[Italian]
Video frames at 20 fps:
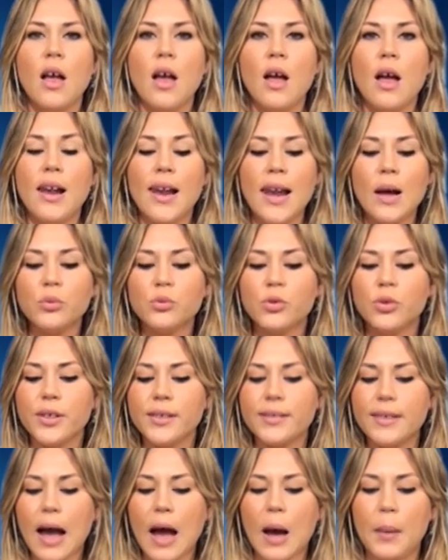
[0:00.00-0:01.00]

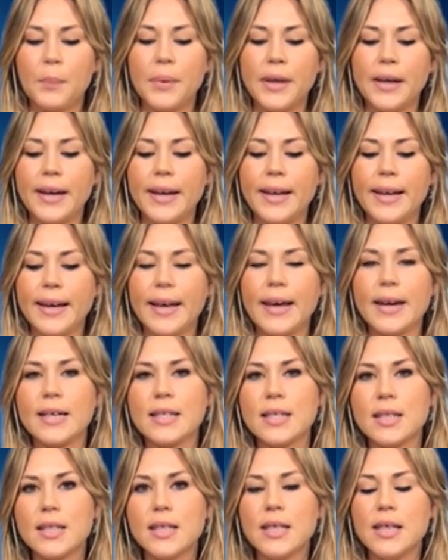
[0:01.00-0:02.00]
L'autorità per le
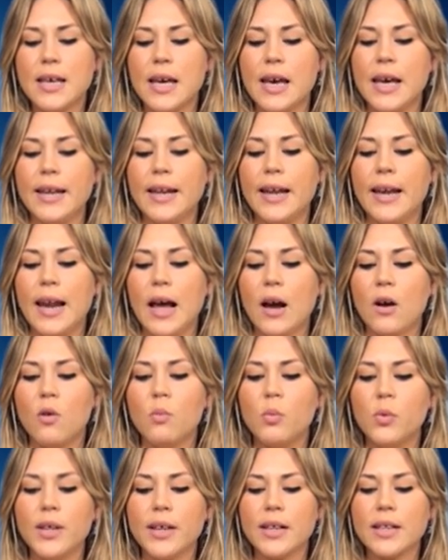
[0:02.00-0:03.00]
garanzie nella
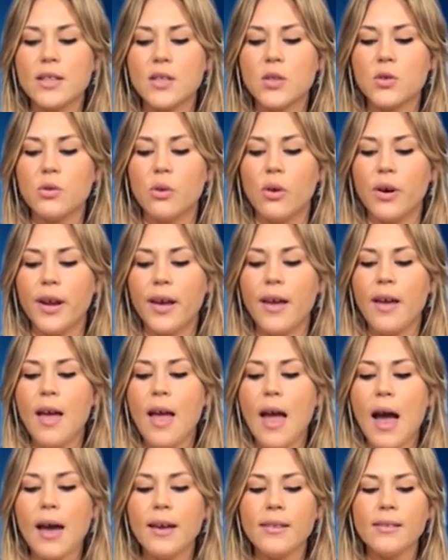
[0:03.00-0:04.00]
comunicazione
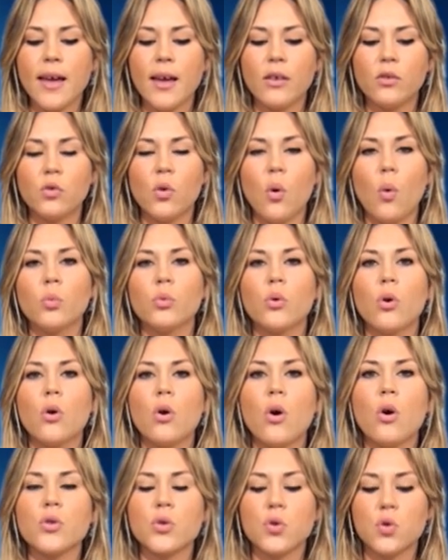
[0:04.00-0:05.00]
ha indetto un
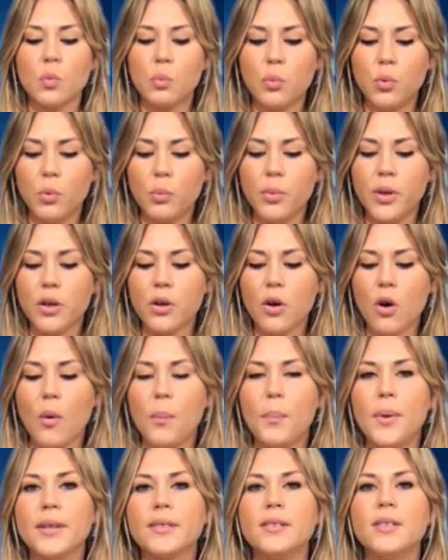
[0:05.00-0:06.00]
concorso
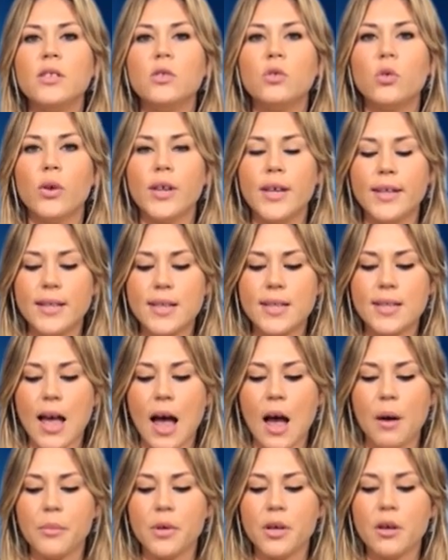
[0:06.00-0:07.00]
pubblico per titoli ed
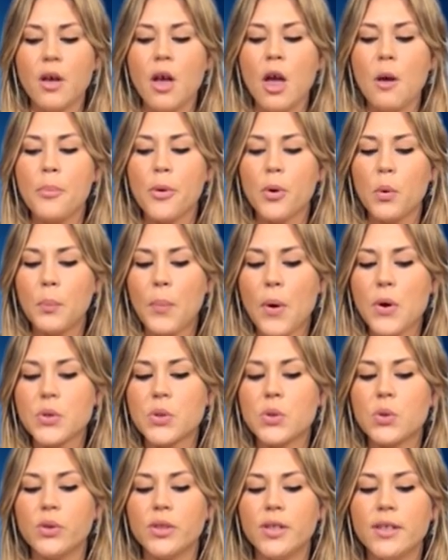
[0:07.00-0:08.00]
esami per un
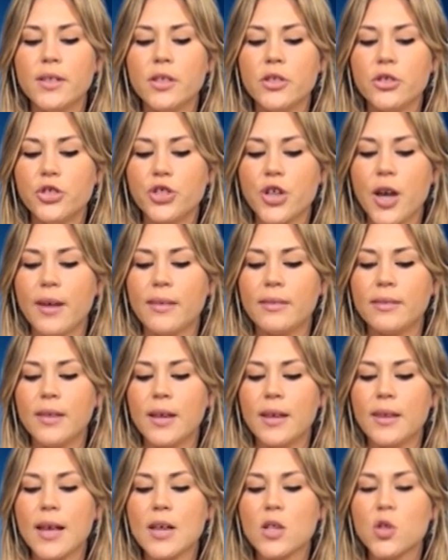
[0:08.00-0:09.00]
posto di
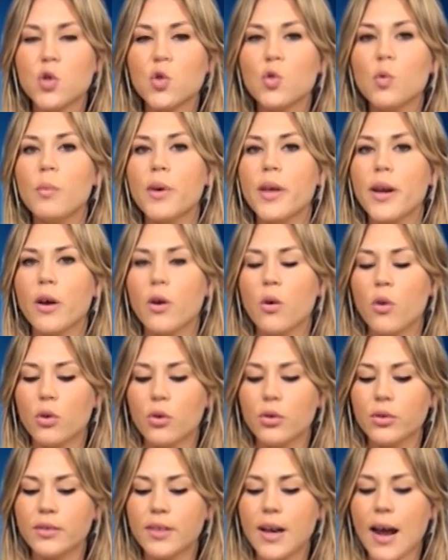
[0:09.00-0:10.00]
dirigente da assumere con
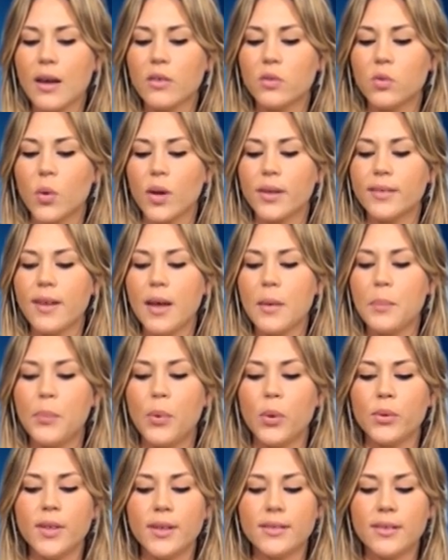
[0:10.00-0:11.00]
contratto a
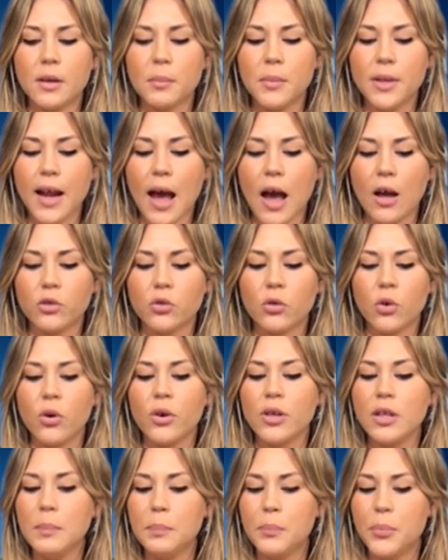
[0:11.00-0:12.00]
tempo
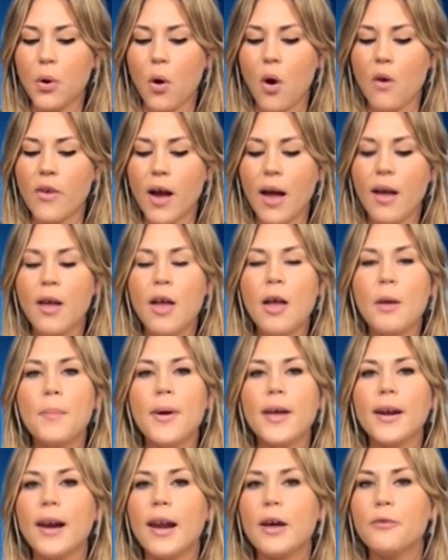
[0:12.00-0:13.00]
determinato in prova
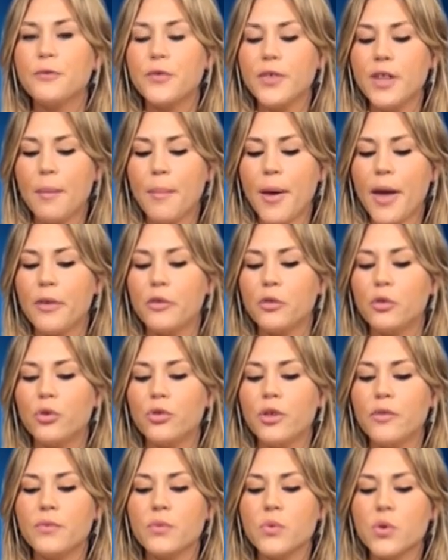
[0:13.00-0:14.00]
per l'affidamento
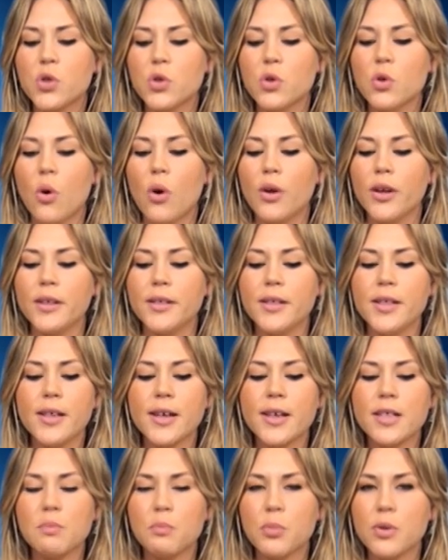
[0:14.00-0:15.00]
di funzioni
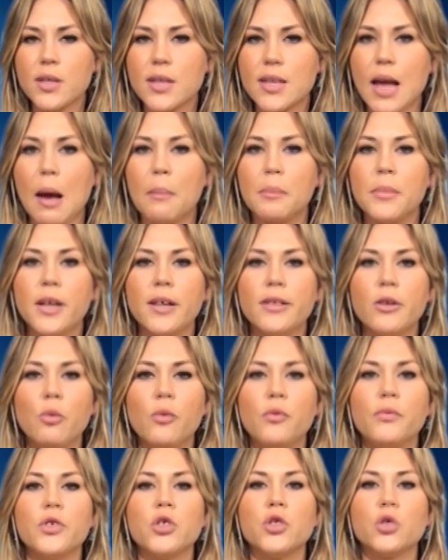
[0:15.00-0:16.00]
di responsabile
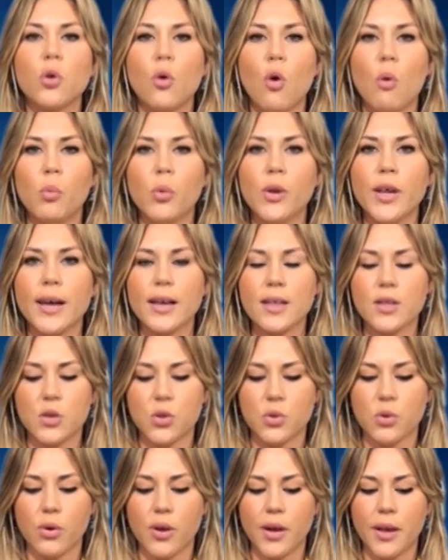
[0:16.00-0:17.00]
dell'ufficio
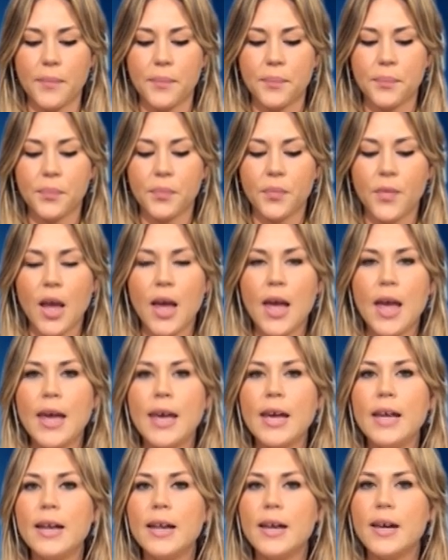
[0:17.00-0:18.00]
comunicazione.
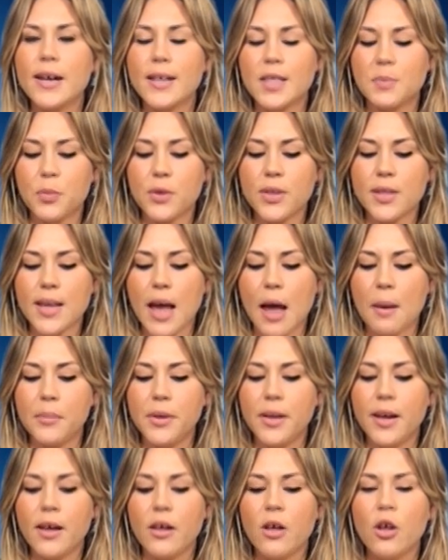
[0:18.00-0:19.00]
Il
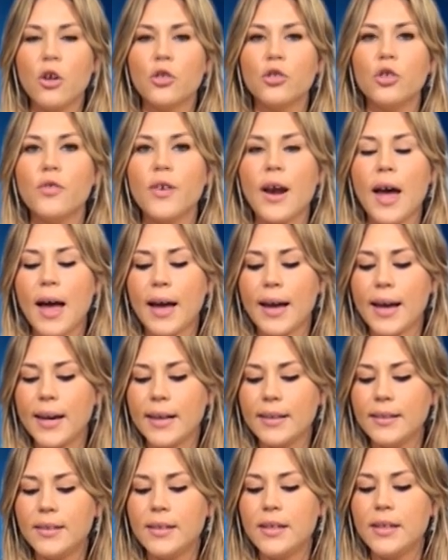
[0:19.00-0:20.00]
responsabile dovrà
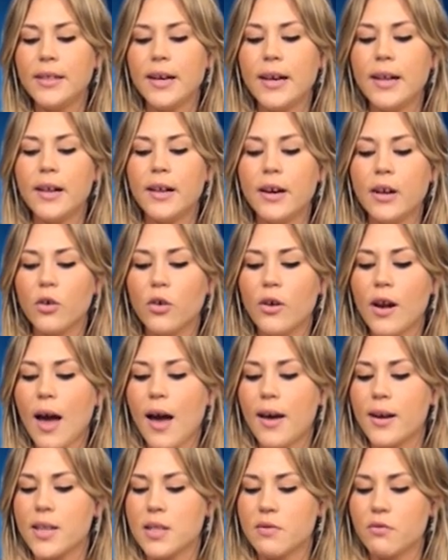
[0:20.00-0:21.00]
garantire il
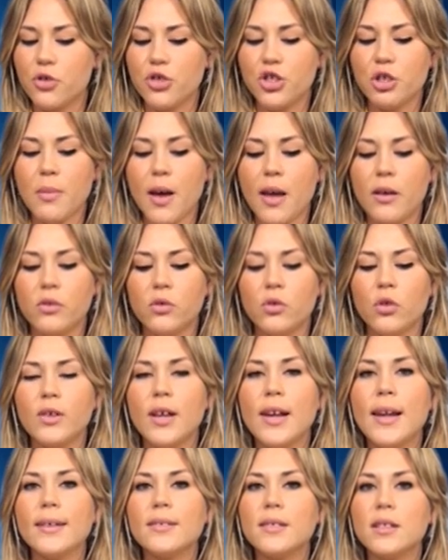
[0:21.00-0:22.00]
regolare svolgimento
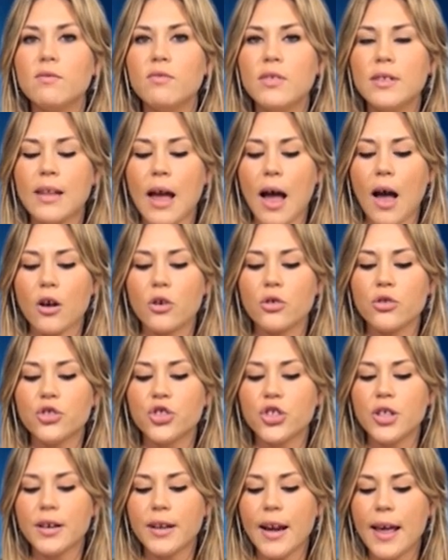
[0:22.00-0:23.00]
delle attività
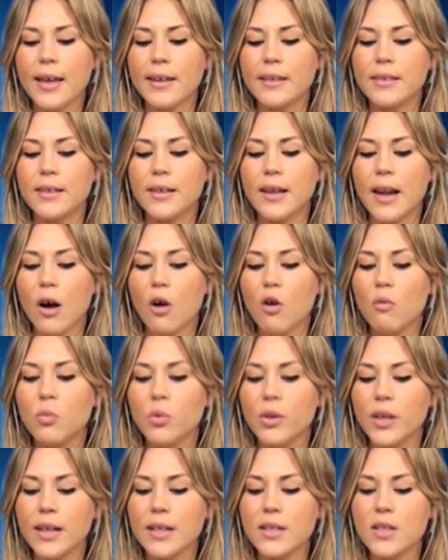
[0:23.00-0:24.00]
concernenti la
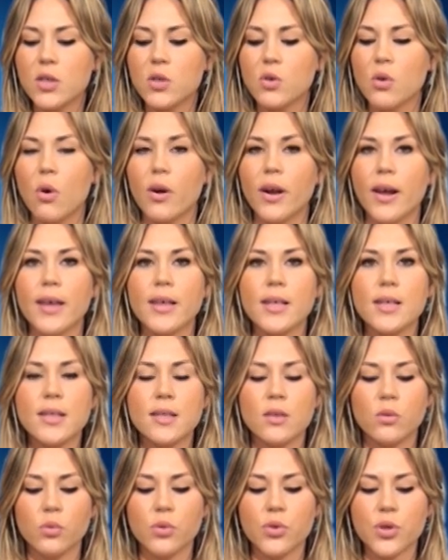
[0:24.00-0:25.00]
comunicazione
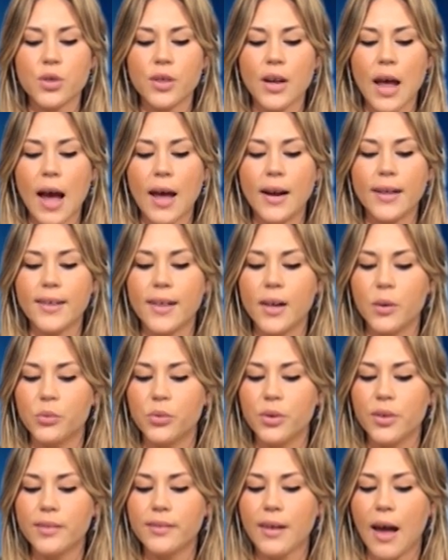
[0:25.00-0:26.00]
istituzionale
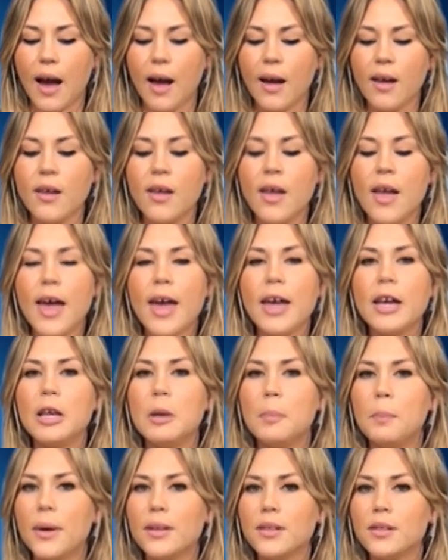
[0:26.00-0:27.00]
dell'autorità e
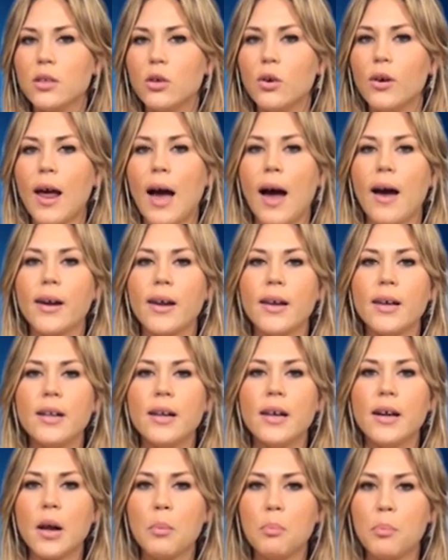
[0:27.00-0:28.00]
in particolare
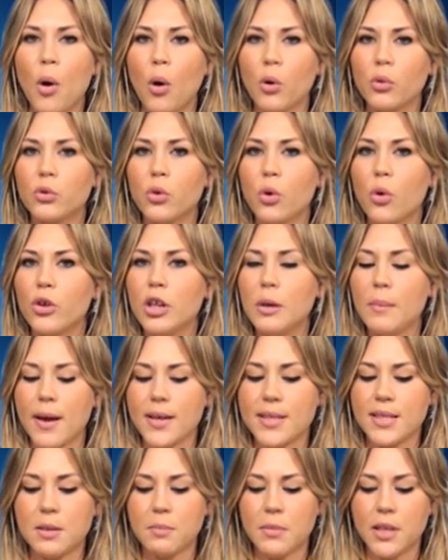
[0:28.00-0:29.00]
il rapporto con i
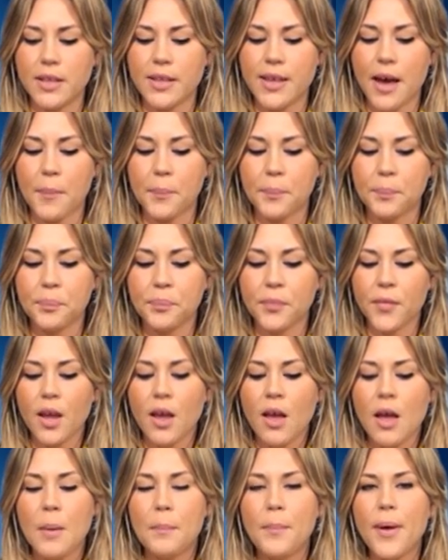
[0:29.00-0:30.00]
mass media.
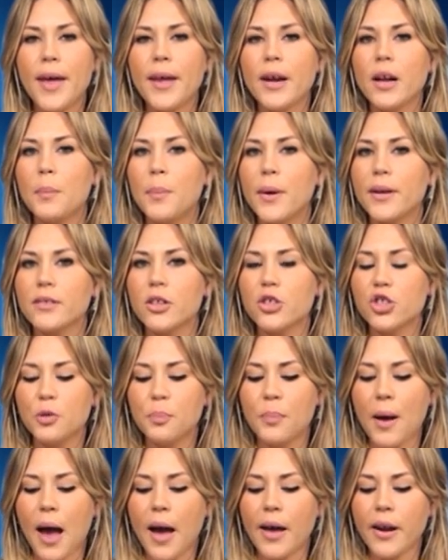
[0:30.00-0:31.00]
Per
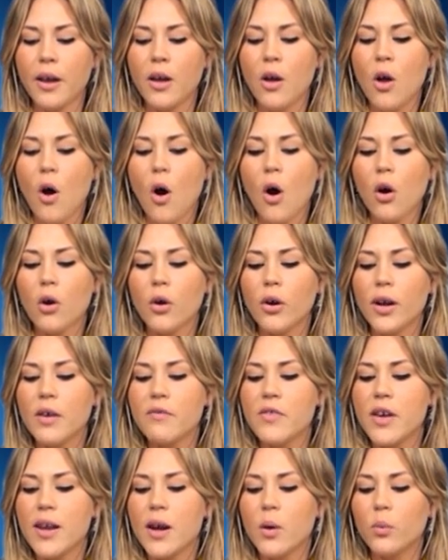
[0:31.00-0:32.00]
partecipare occorre
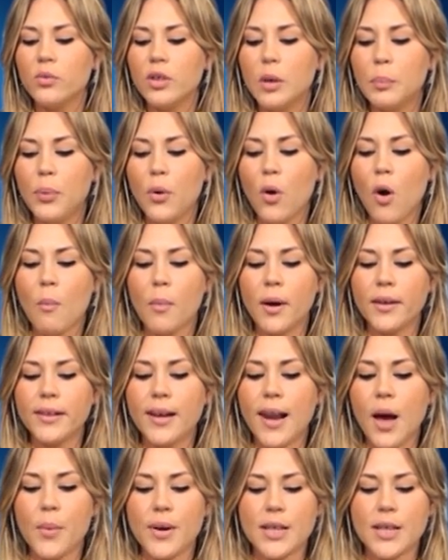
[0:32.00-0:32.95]
avere un diploma di laurea